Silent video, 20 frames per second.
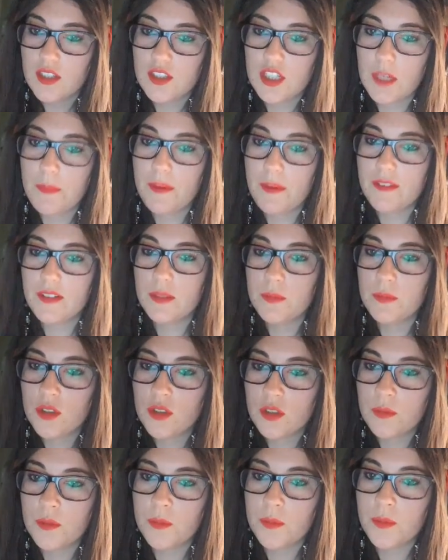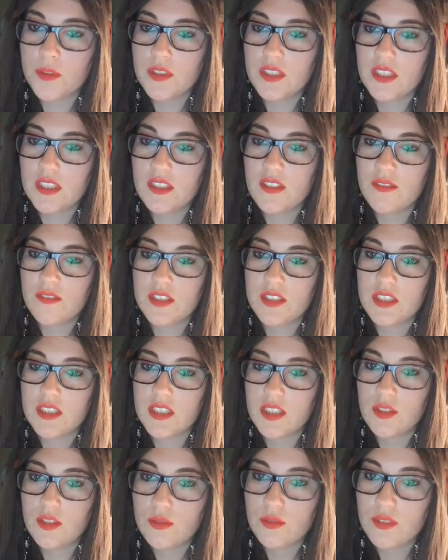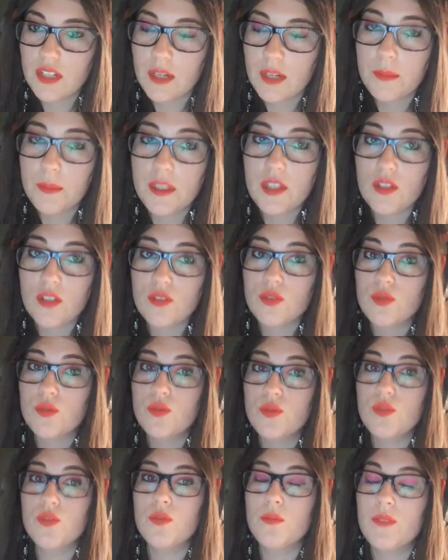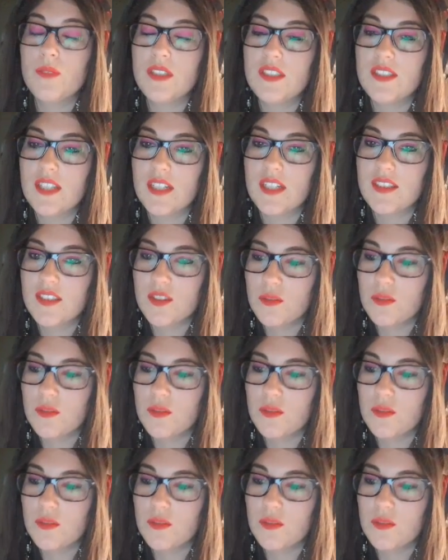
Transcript: Je sais pas vraiment comment procéder, en fait. J'essaie de trouver la meilleure solution, mais c'est